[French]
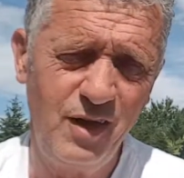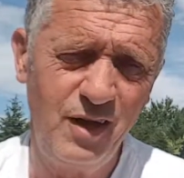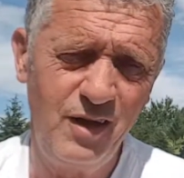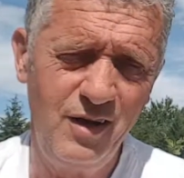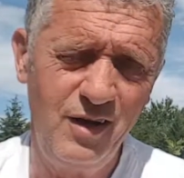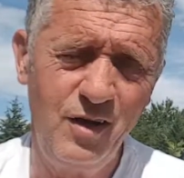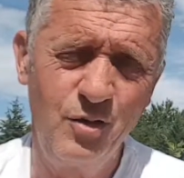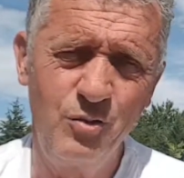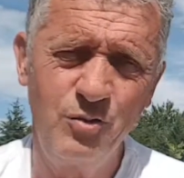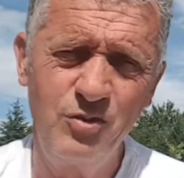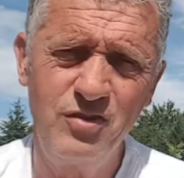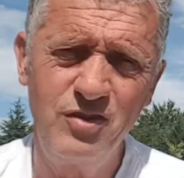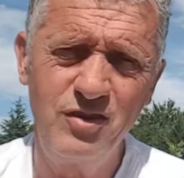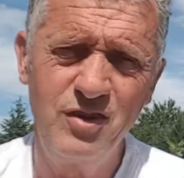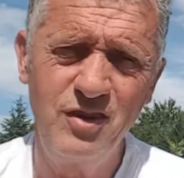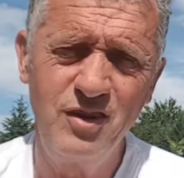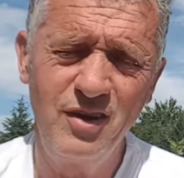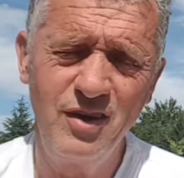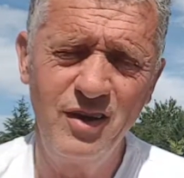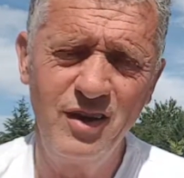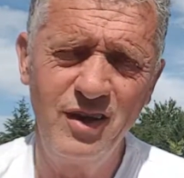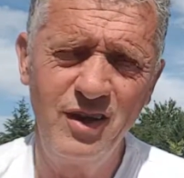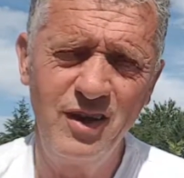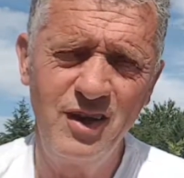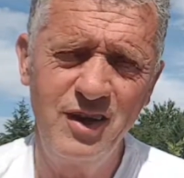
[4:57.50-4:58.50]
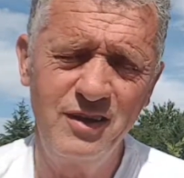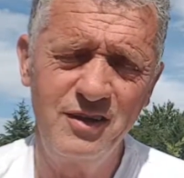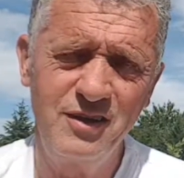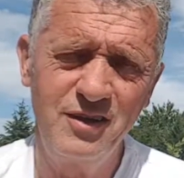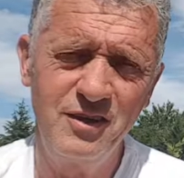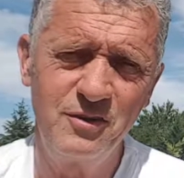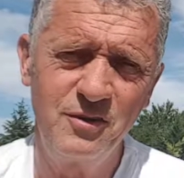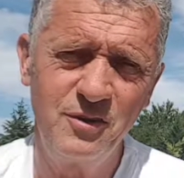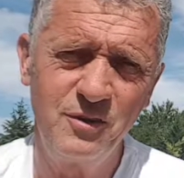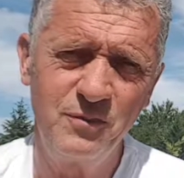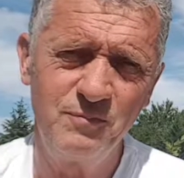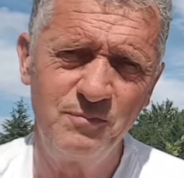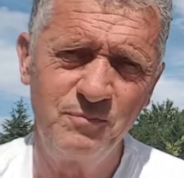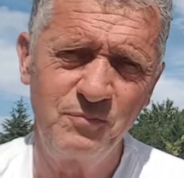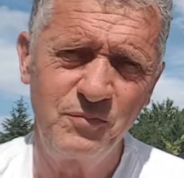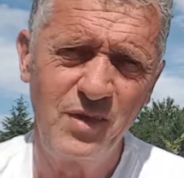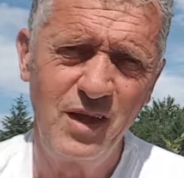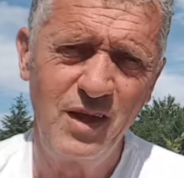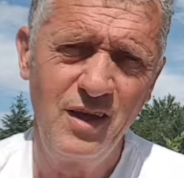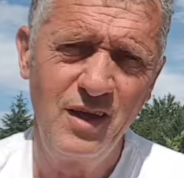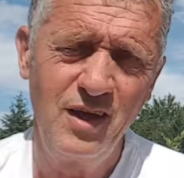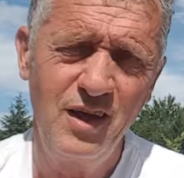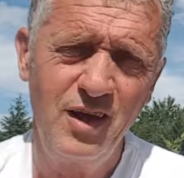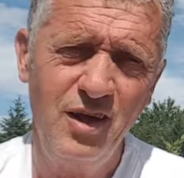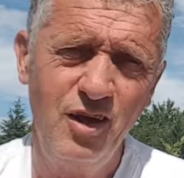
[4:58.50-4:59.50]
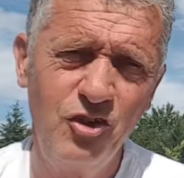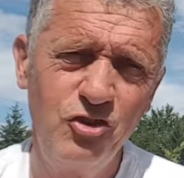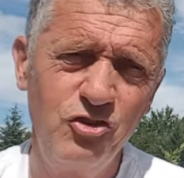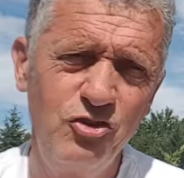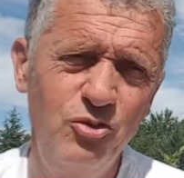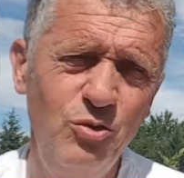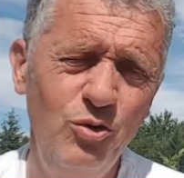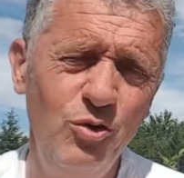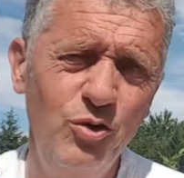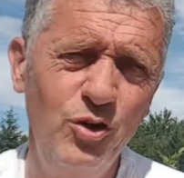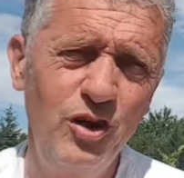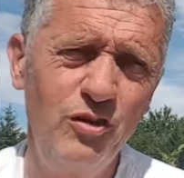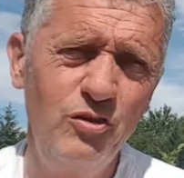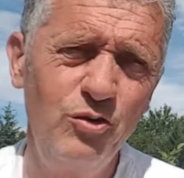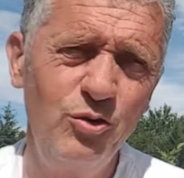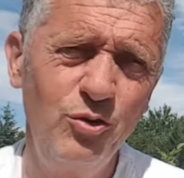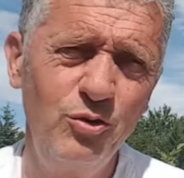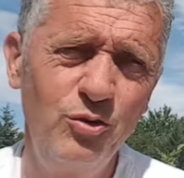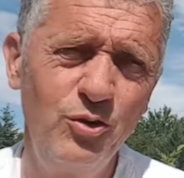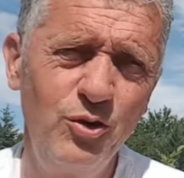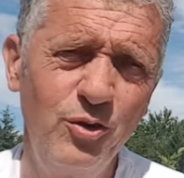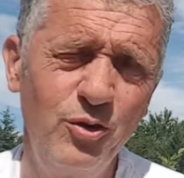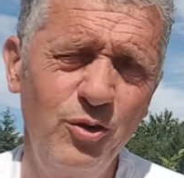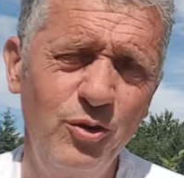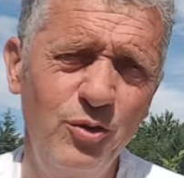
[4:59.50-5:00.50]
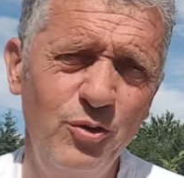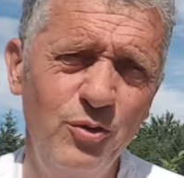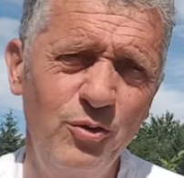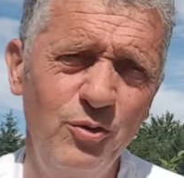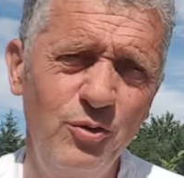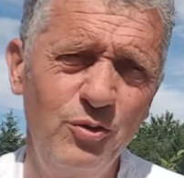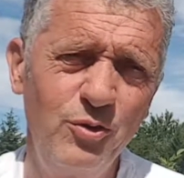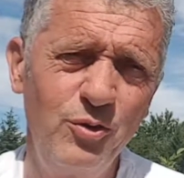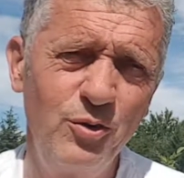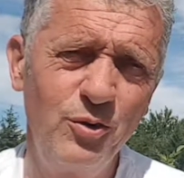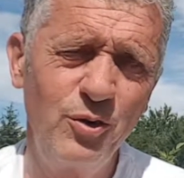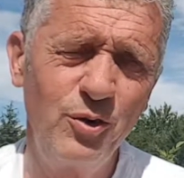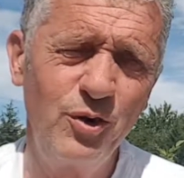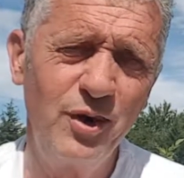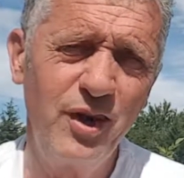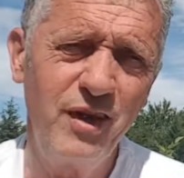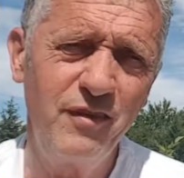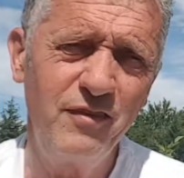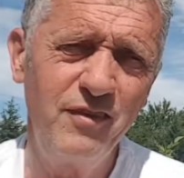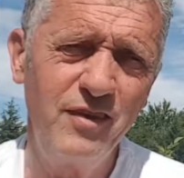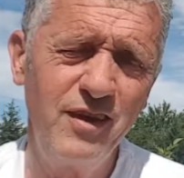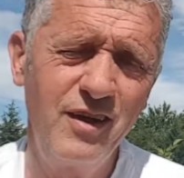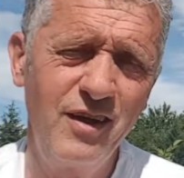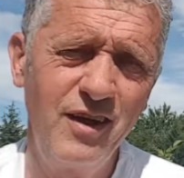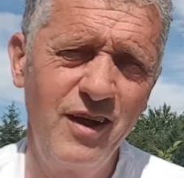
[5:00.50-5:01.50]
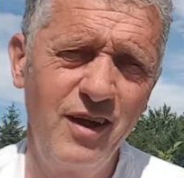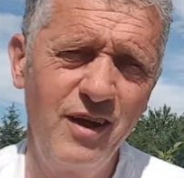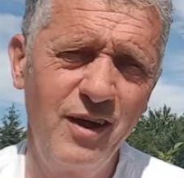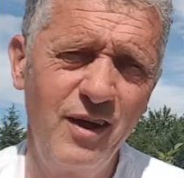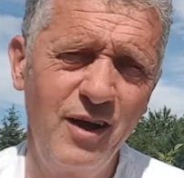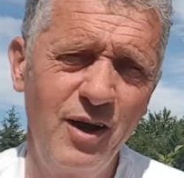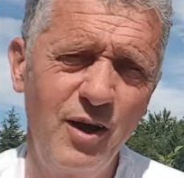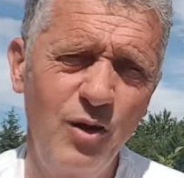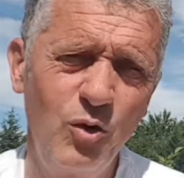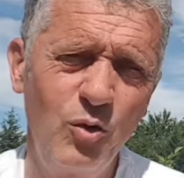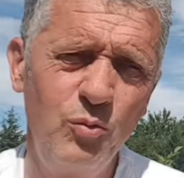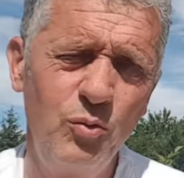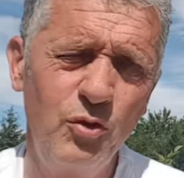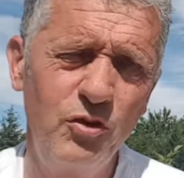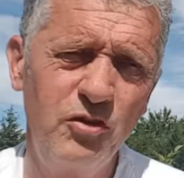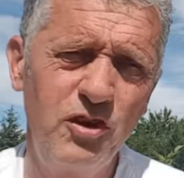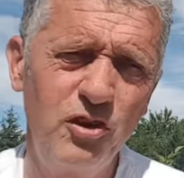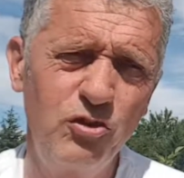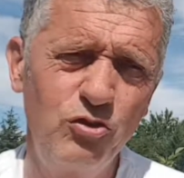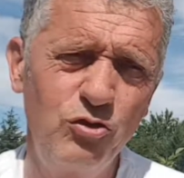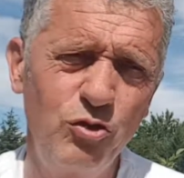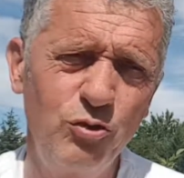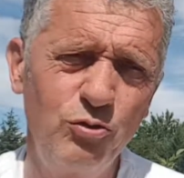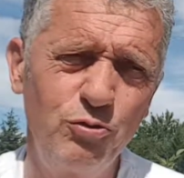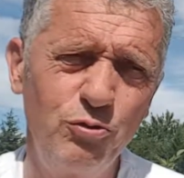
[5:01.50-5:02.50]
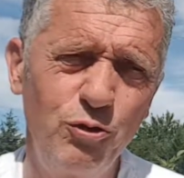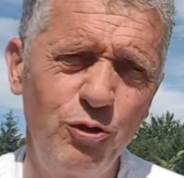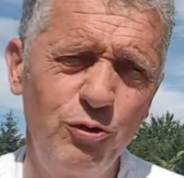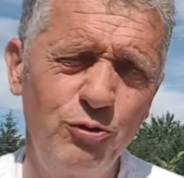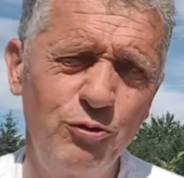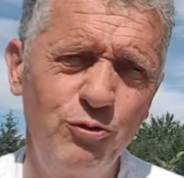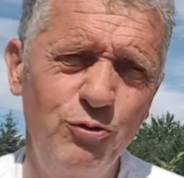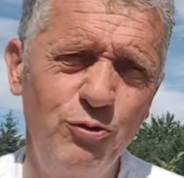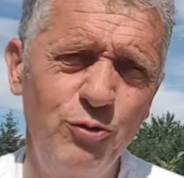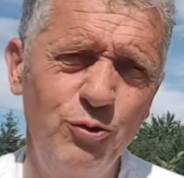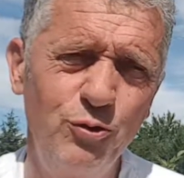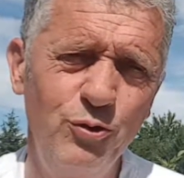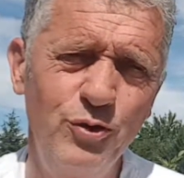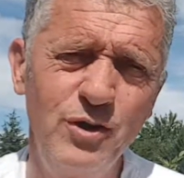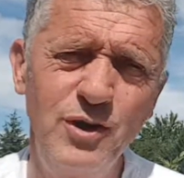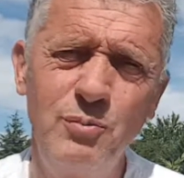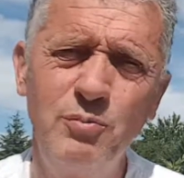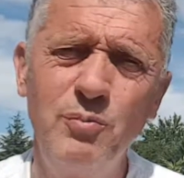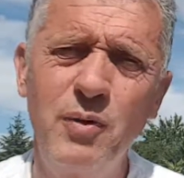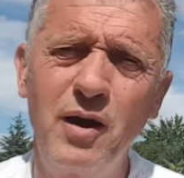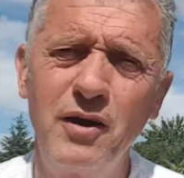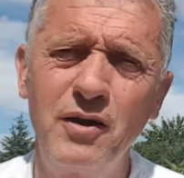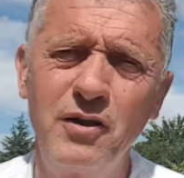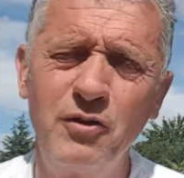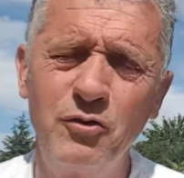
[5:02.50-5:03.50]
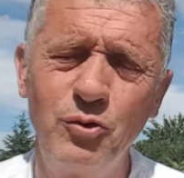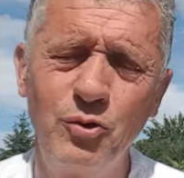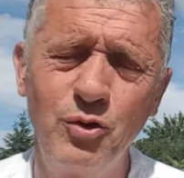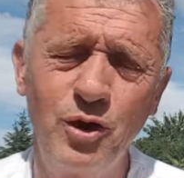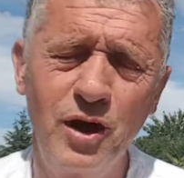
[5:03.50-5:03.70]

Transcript: là aussi inquiétant. Alors j'ai eu l'occasion de, regarder un, un, reportage sur France 2 qui parlait de